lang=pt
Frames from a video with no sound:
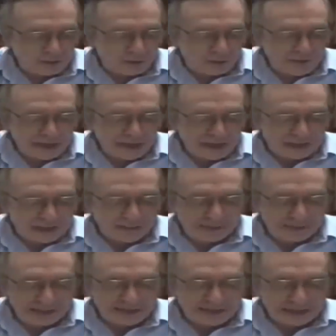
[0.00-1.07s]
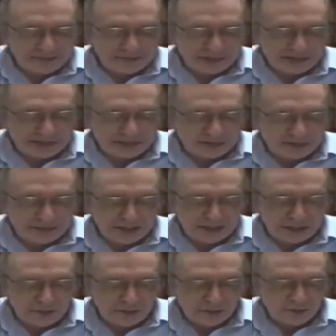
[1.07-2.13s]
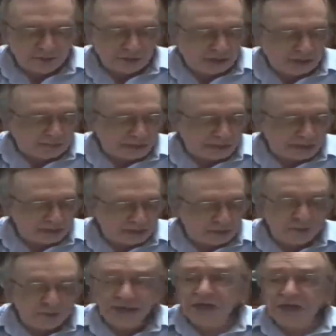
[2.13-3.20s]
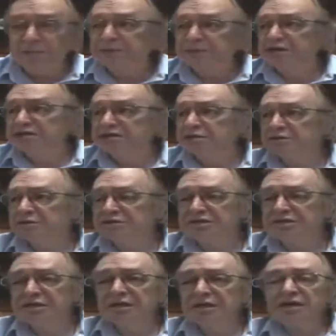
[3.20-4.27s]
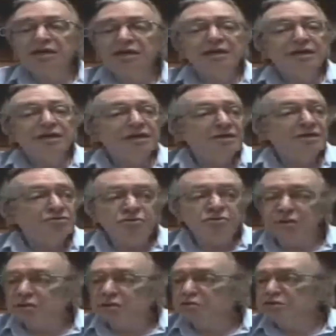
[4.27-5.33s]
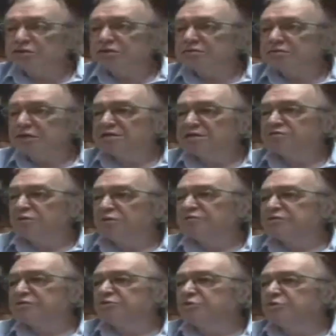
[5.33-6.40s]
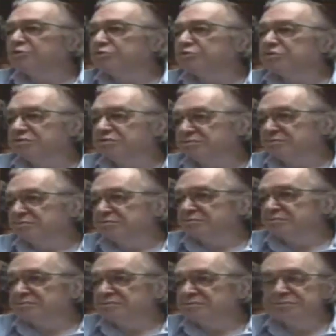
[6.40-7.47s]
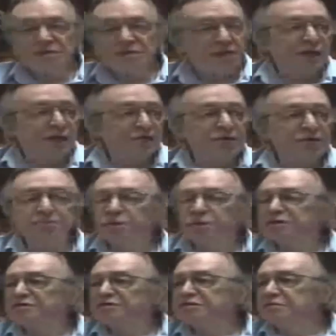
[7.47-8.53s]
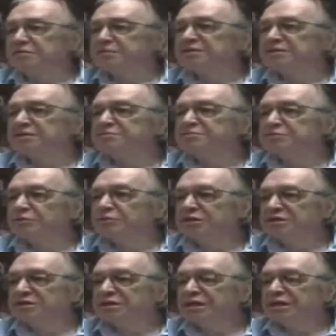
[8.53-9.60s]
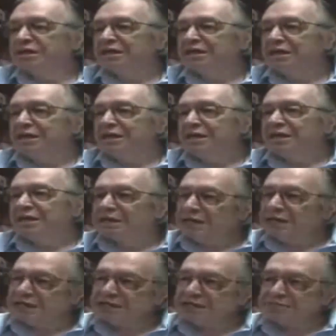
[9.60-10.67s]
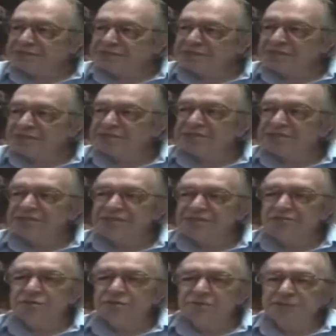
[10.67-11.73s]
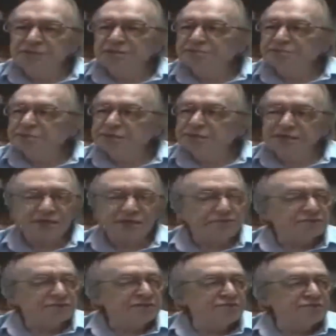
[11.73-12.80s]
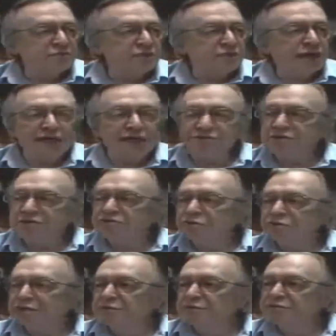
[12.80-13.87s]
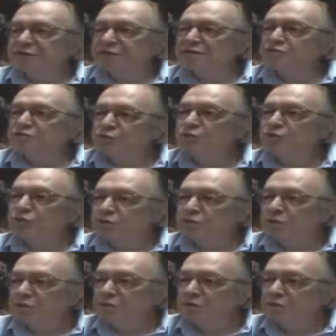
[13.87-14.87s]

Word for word: O homem erra mais na expressão interior do que apreende, do que na apreensão em si. isso é a coisa mais óbvia do mundo. Claro que pode haver percepções erradas, mas em que sentido é uma percepção errada? Você viu um gato e achou que era um tatu.